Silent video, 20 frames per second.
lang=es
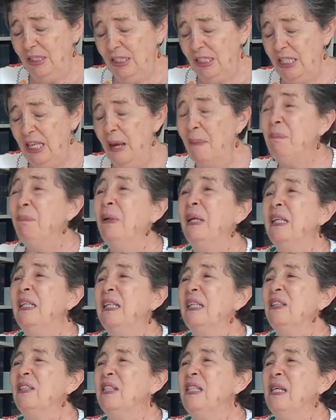siempre
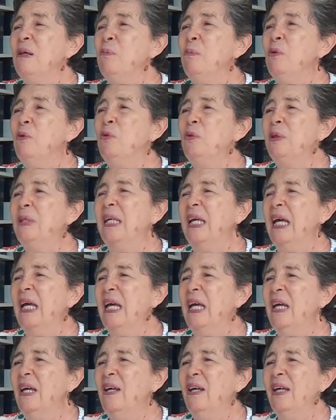decimos
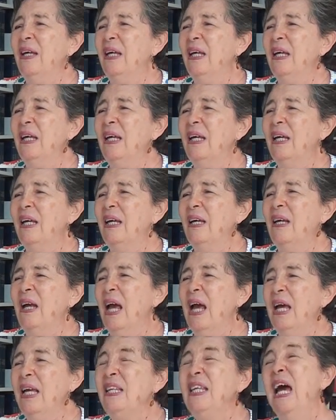que eh,
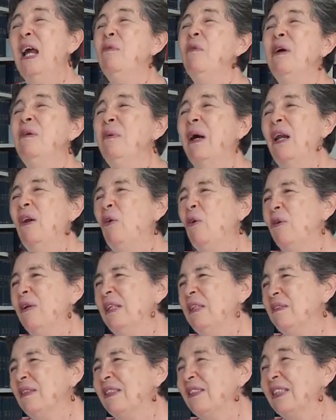ya no hay
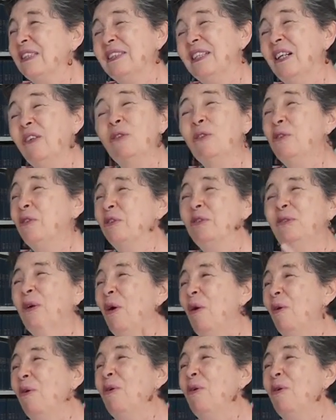valores, es decir, los,